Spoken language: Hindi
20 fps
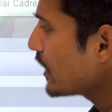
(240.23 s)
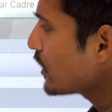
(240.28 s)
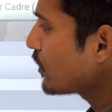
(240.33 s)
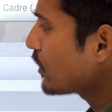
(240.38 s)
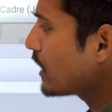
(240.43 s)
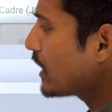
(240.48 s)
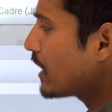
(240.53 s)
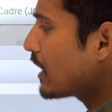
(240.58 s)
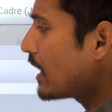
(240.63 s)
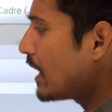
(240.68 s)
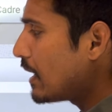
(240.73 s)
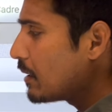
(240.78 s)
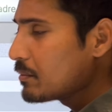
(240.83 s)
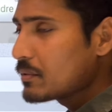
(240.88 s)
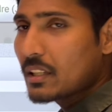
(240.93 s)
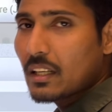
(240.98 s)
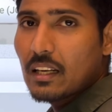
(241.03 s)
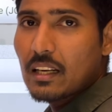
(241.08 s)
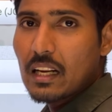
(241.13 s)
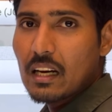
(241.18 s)
है क्योंकि काम
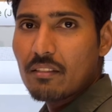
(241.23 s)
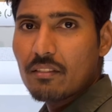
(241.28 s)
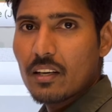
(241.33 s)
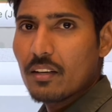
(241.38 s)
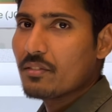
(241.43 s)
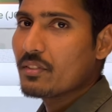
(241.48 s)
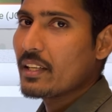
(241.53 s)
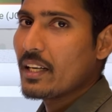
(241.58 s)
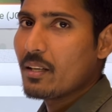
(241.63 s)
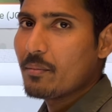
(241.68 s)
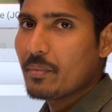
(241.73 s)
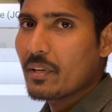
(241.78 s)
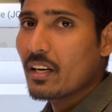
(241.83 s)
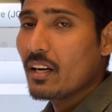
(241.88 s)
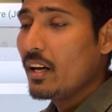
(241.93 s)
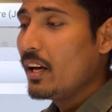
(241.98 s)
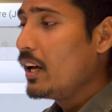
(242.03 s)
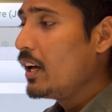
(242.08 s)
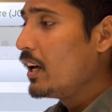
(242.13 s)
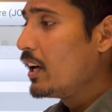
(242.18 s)
चल रहा है वेबसाइट पर